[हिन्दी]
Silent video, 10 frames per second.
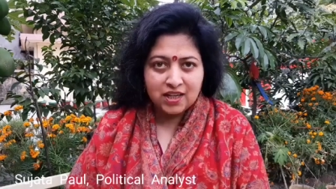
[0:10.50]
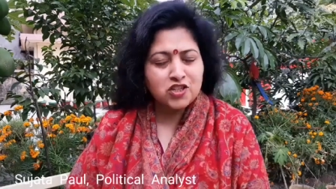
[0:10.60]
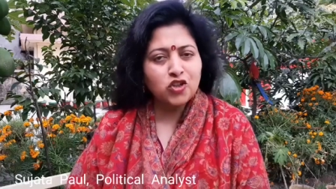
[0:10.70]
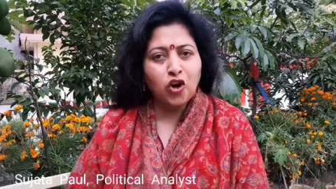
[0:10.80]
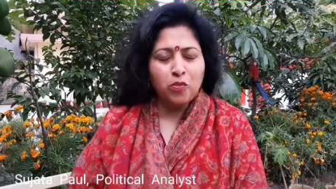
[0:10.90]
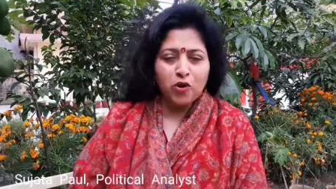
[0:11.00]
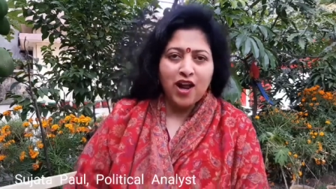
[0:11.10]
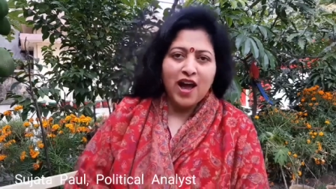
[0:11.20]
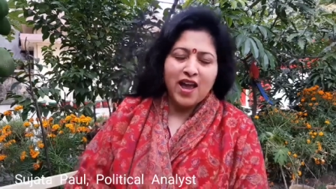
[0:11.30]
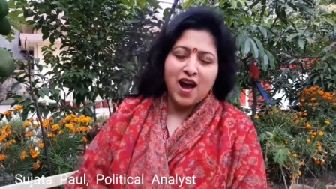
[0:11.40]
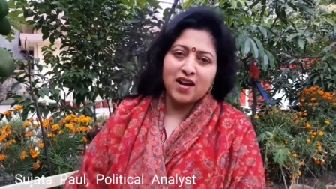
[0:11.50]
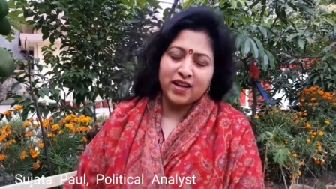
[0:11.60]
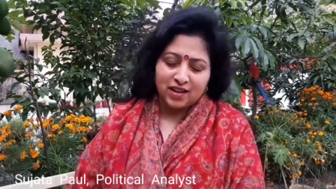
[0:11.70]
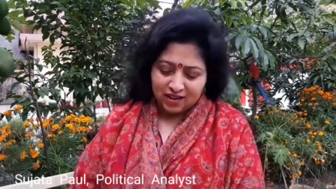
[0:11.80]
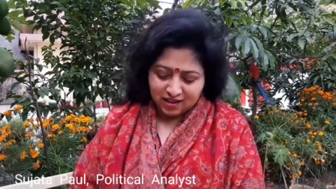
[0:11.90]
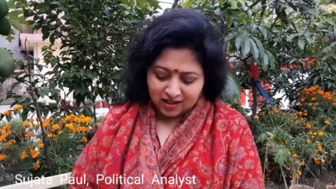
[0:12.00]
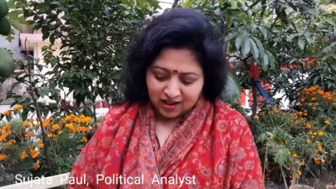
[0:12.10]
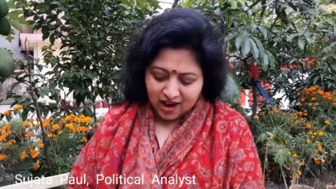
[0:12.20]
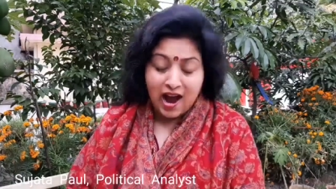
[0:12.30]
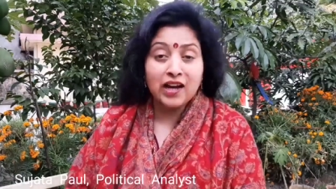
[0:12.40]
किसको बुलाया
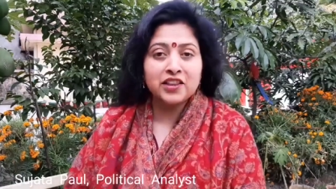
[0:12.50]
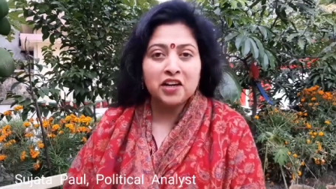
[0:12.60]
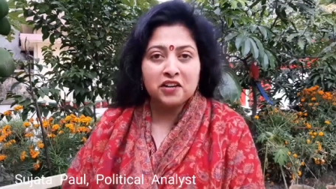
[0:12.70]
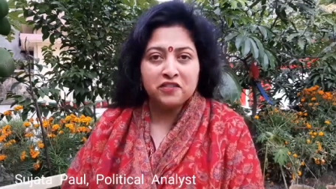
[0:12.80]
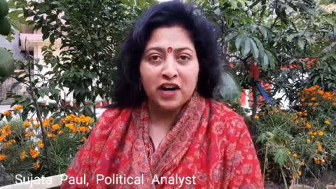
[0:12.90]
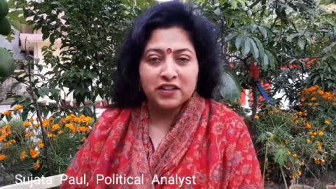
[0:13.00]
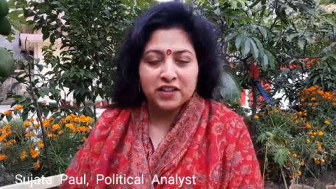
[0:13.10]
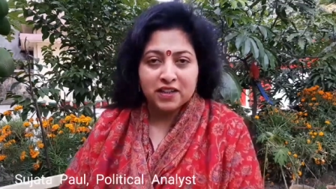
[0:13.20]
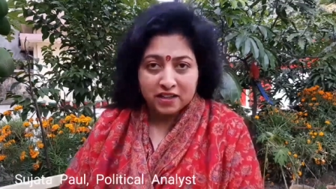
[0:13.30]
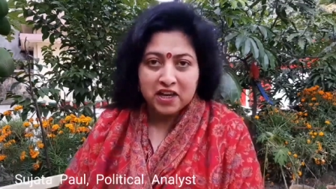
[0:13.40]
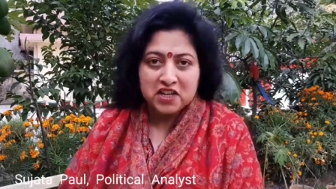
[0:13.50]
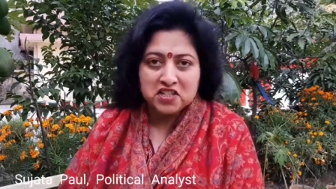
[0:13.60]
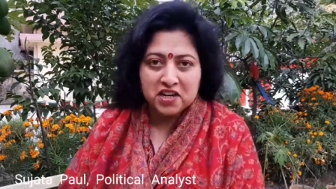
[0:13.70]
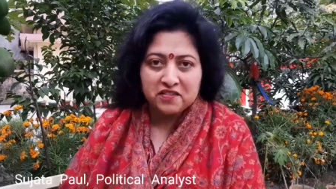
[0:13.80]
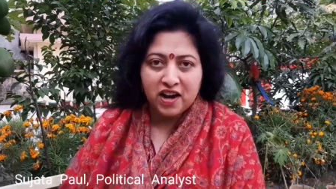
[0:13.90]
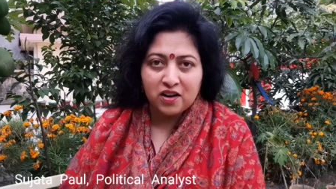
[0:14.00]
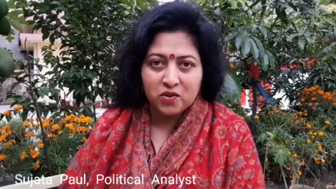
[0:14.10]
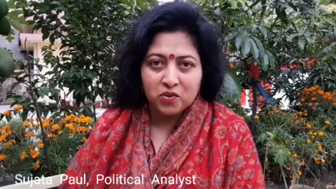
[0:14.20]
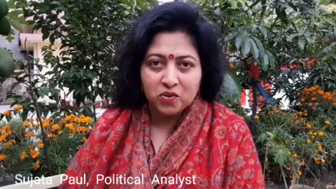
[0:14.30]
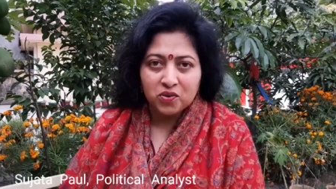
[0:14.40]
आतंकवादी
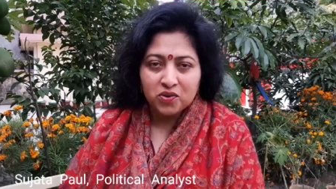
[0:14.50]
केजरीवाल को